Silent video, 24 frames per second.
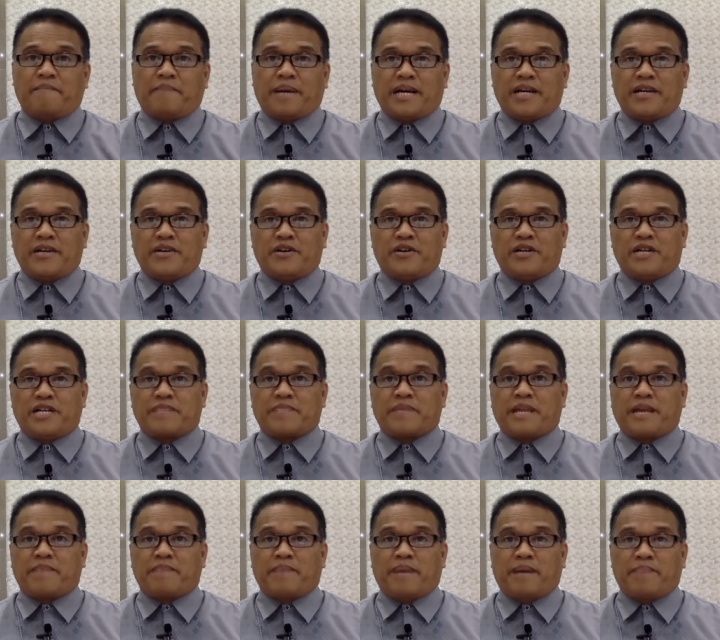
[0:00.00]
Panginoon at
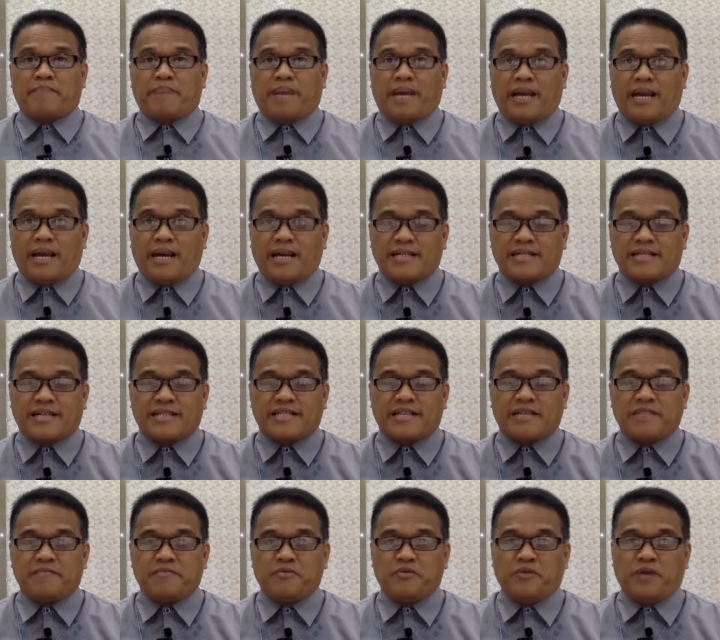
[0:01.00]
pinagpapala sa
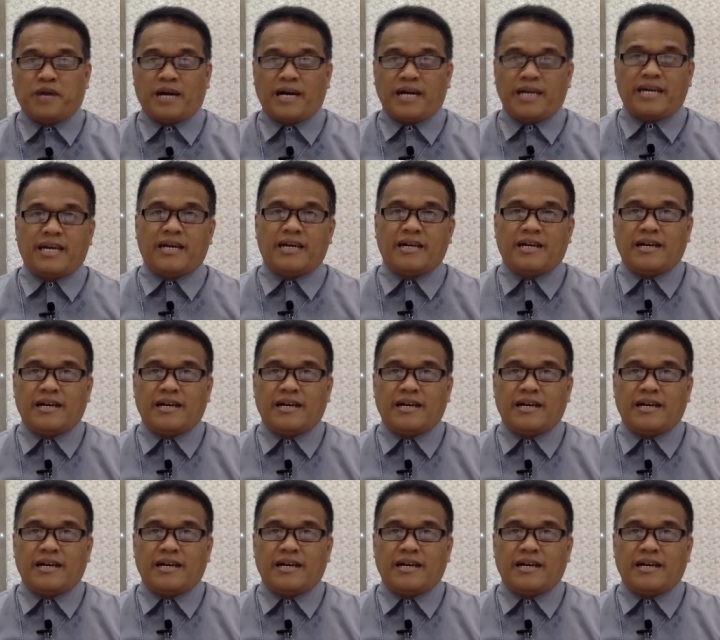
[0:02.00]
ating buhay